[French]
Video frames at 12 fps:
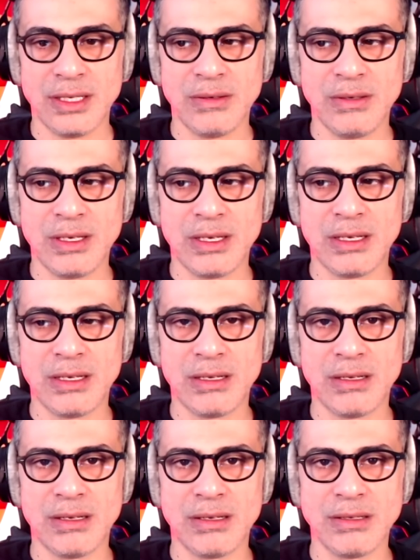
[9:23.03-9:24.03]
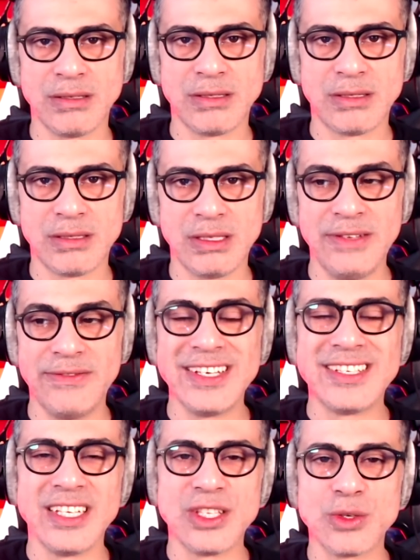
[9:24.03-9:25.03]
Oh là, il va
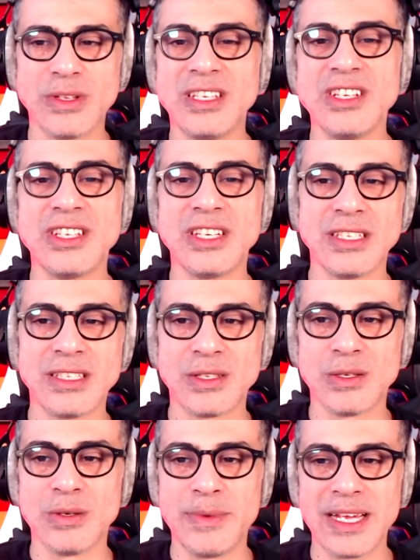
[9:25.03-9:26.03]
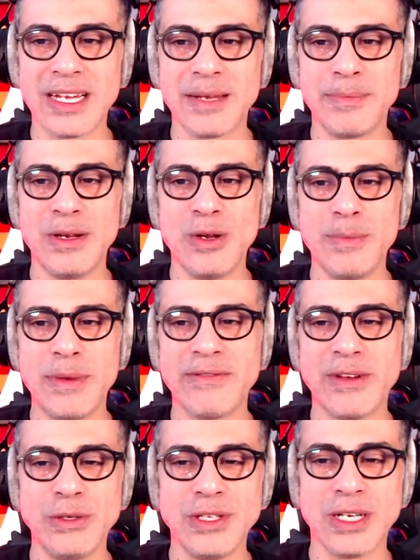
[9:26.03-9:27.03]
essayer de squatter chez ce mec, mais le mec
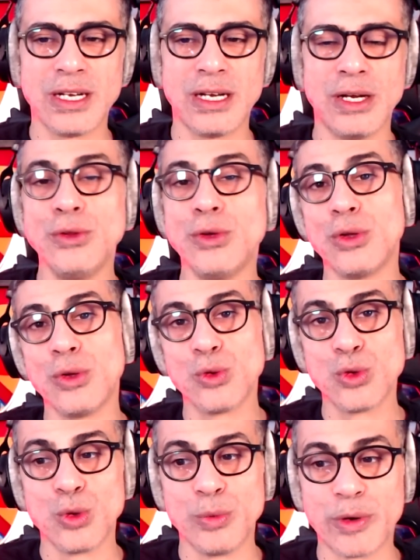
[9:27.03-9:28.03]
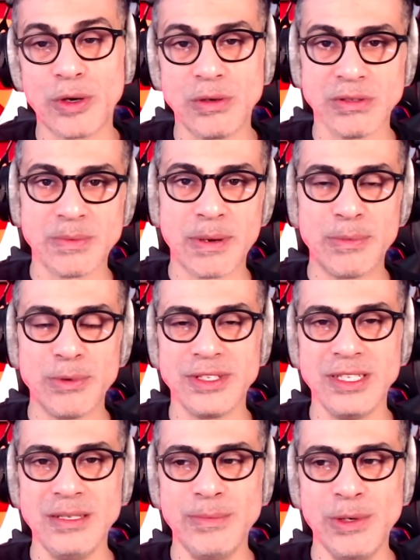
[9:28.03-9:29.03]
va lui dire Ah oh non, non, tu comprends, c'est pas
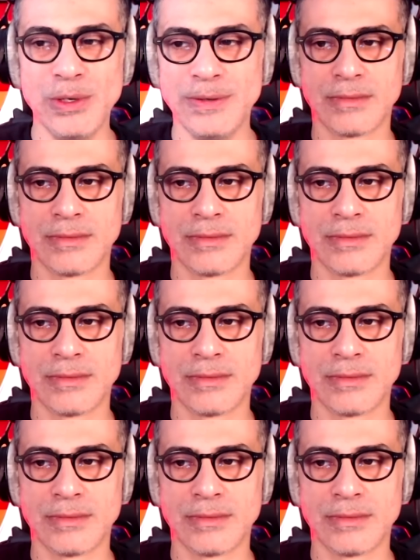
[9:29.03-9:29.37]
possible.